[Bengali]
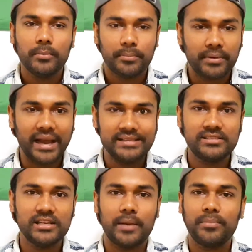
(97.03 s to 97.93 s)
প্রাইস
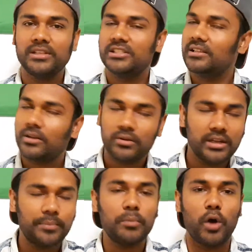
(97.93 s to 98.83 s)
যে আপনার চিন্তা
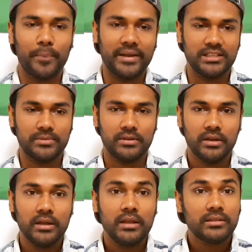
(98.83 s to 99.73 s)
করলেই আপনি ভয় পেয়ে যাবেন
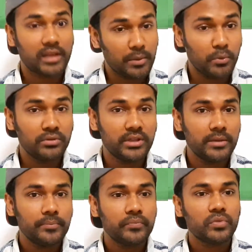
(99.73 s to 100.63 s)
তার মধ্যে
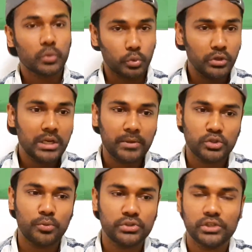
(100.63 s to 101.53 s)
দুই নম্বর
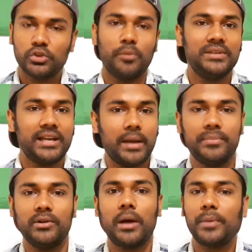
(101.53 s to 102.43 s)
সমস্যা সব জায়গায়
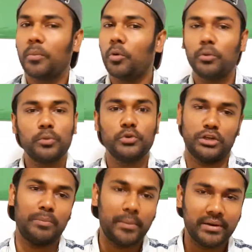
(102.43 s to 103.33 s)
আপনার আপনার মন মতো
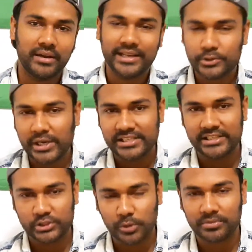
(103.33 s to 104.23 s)
মশলা পাবেন না কিছু
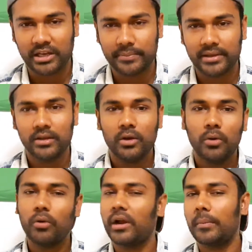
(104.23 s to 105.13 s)
এশিয়ান শপ থাকবে
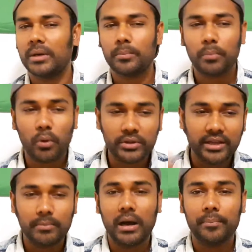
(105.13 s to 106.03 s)
ওখানে আপনার
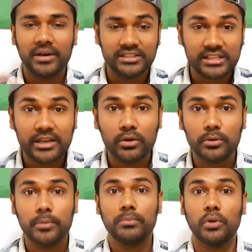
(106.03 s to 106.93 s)
পদের বা আপনার যেই
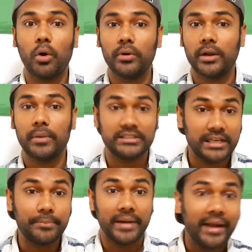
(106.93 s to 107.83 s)
ধরনের বা
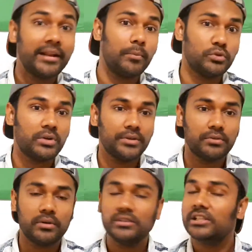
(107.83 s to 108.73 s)
যেই ব্র্যান্ডের মশলা ইউজ
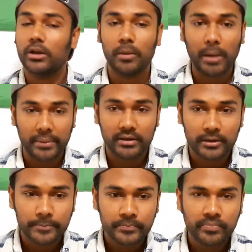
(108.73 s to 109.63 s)
করেন সেগুলো পাবেন না
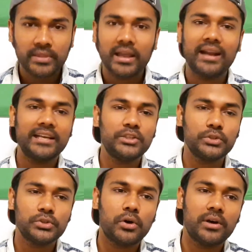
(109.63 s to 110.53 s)
আর কিছু
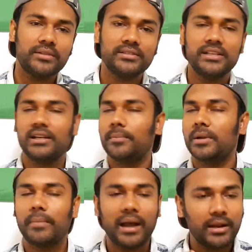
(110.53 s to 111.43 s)
কিছু সব আছে সেখানে
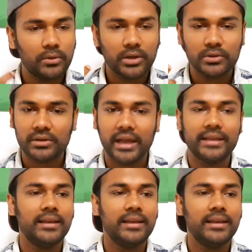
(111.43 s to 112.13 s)
আপনার বাঙালি দোকান তো নাই